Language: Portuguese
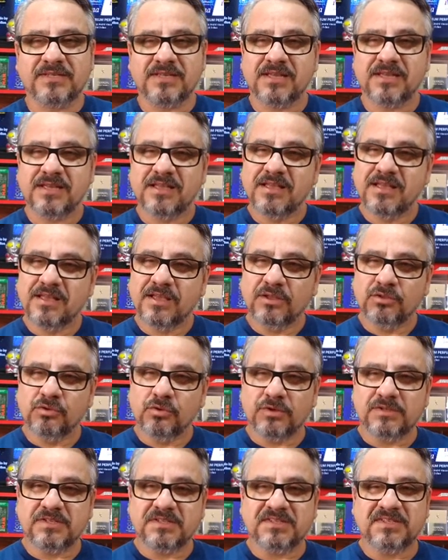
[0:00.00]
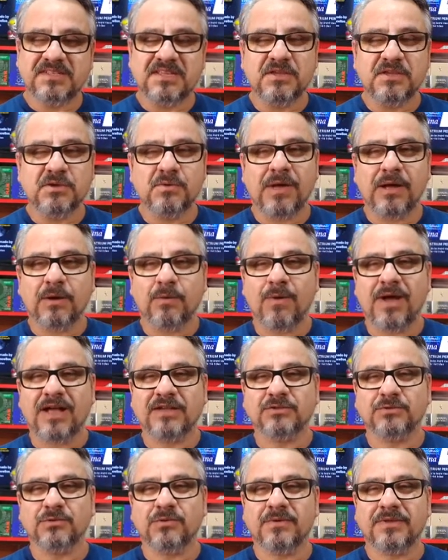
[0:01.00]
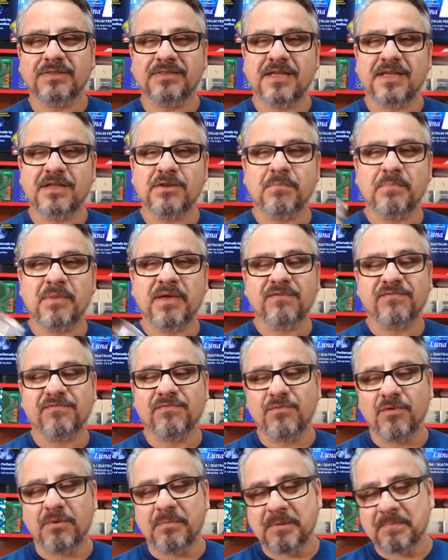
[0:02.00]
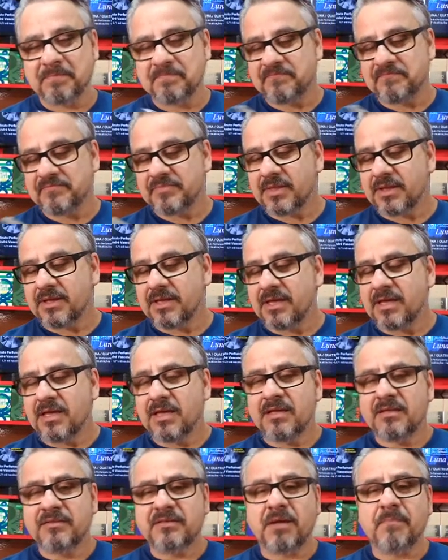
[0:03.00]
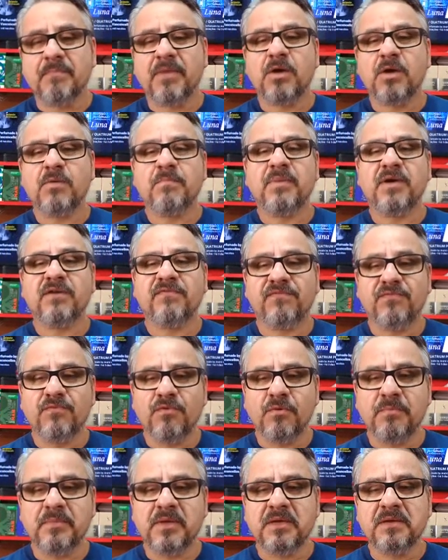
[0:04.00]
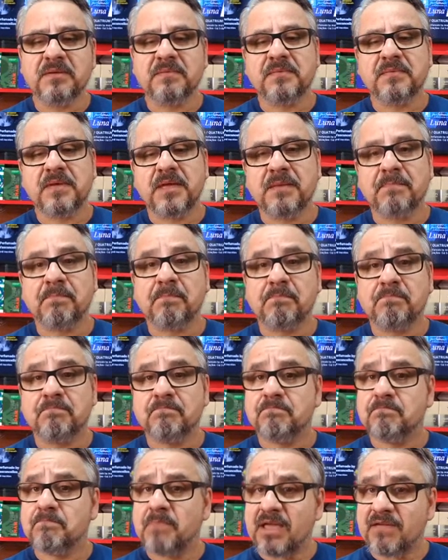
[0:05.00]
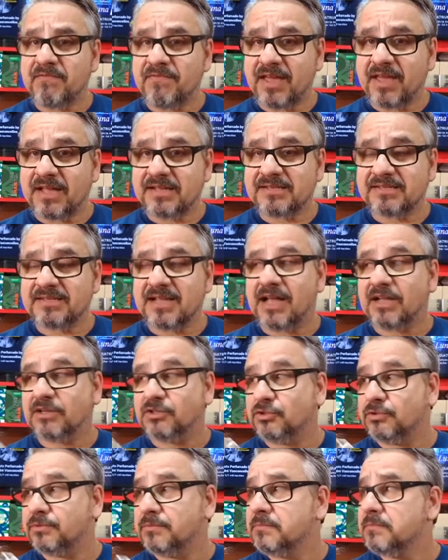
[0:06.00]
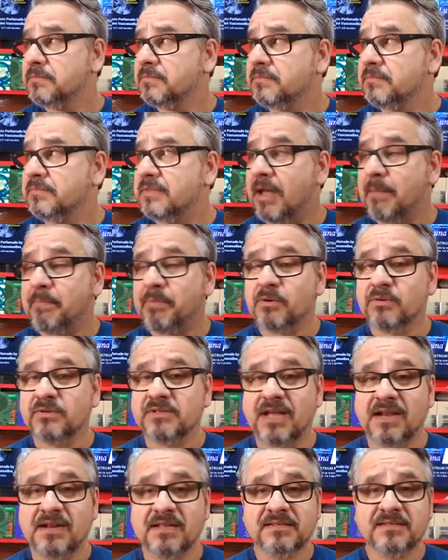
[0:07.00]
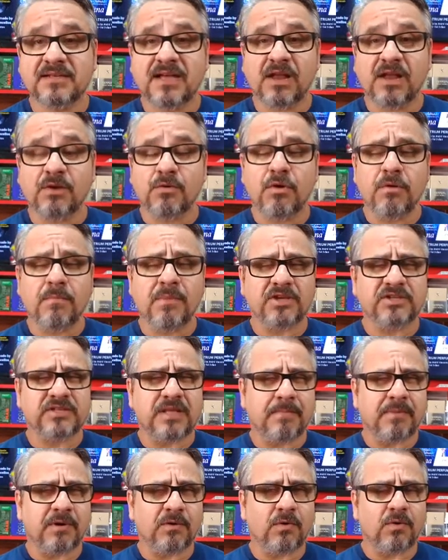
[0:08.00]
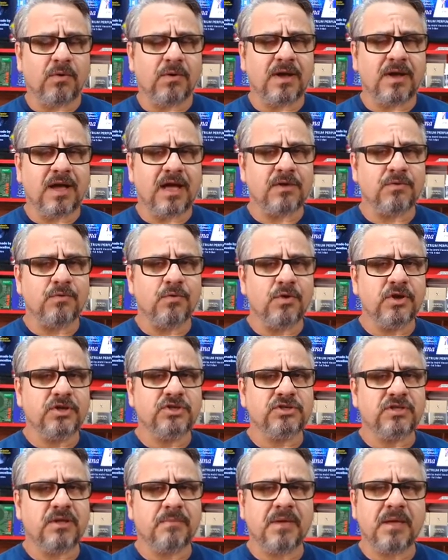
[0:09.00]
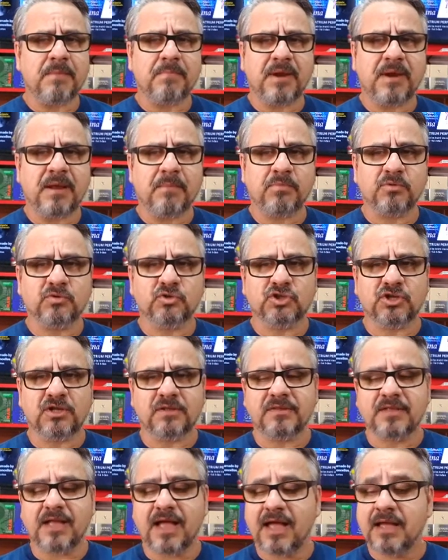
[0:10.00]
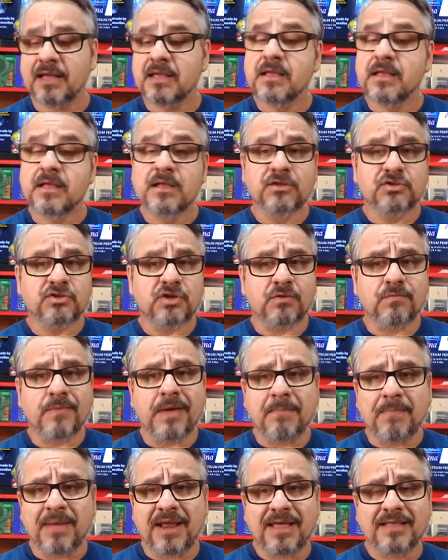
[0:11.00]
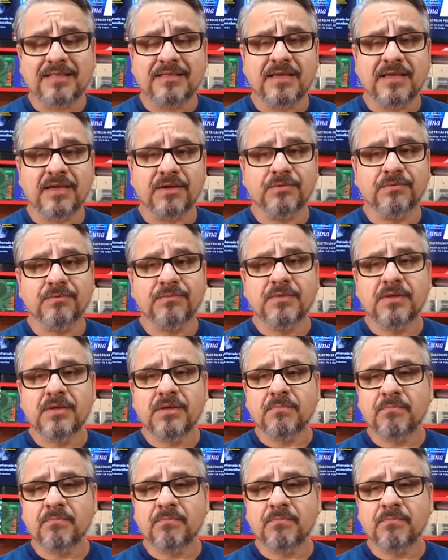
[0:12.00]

desse docinho aquático que tem no perfume. Também um perfume é, bem versátil. Dá para usar nesse calor, mas dá para colocar à noite também para ir para um jantar. Só não é baladeiro.